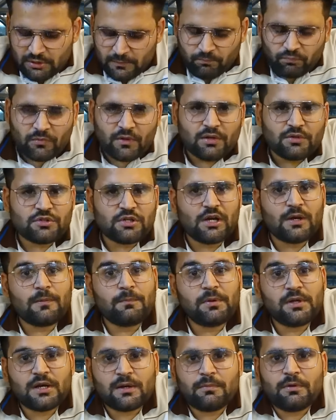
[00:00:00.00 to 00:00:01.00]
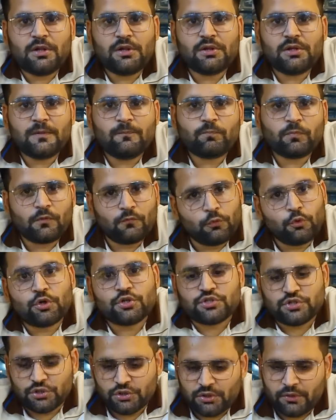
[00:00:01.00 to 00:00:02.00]
बाकी रबड़ी जलेबी
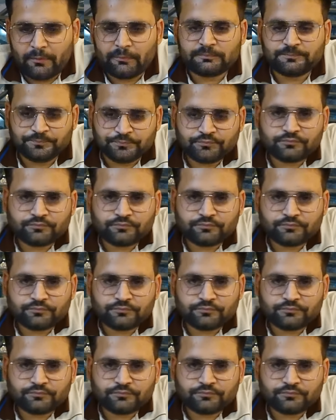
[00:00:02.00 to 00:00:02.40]
थी वो सबसे